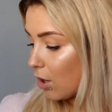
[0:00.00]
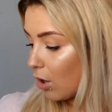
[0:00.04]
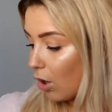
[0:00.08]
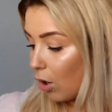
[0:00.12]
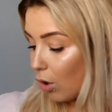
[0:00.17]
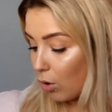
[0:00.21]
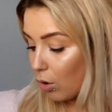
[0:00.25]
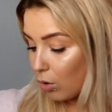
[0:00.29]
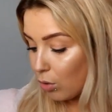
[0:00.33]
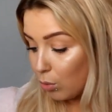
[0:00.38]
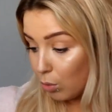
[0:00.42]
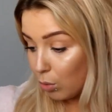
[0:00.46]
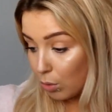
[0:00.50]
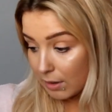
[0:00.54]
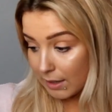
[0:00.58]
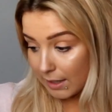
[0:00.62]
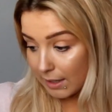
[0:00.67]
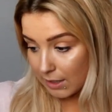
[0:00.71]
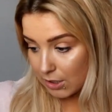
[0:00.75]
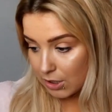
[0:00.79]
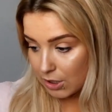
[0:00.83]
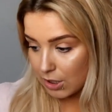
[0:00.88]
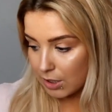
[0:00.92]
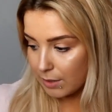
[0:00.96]
kolor
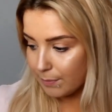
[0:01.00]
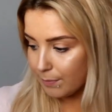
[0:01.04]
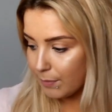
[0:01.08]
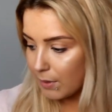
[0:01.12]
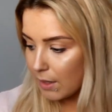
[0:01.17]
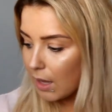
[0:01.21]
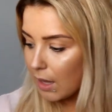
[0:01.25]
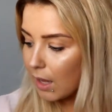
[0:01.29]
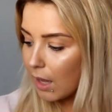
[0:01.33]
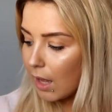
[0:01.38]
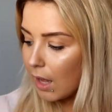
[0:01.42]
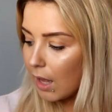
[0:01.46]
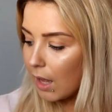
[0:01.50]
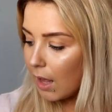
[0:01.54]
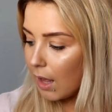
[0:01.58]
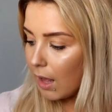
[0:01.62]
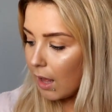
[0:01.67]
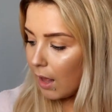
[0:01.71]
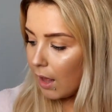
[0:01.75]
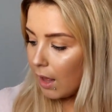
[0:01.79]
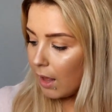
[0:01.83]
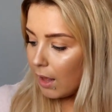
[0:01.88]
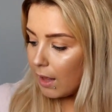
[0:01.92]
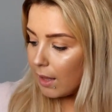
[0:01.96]
kurteczki.
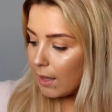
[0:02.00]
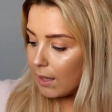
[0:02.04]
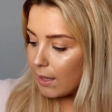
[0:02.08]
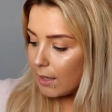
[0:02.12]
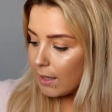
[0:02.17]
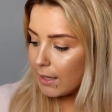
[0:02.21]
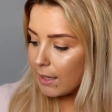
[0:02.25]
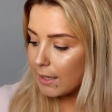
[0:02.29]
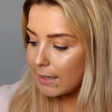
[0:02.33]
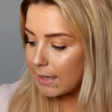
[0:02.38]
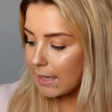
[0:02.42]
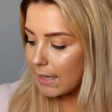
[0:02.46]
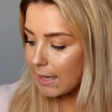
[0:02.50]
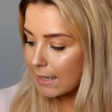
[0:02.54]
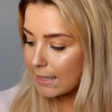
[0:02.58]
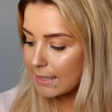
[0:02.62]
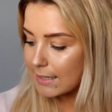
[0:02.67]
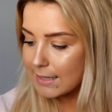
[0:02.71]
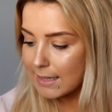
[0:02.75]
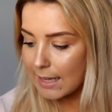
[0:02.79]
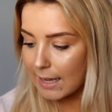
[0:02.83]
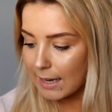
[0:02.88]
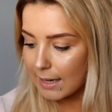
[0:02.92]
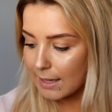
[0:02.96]

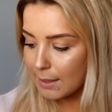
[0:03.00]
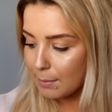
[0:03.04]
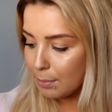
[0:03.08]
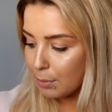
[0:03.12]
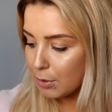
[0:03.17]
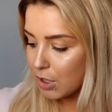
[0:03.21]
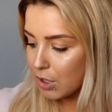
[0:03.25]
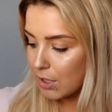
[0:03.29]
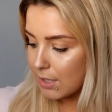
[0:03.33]
Teraz dalej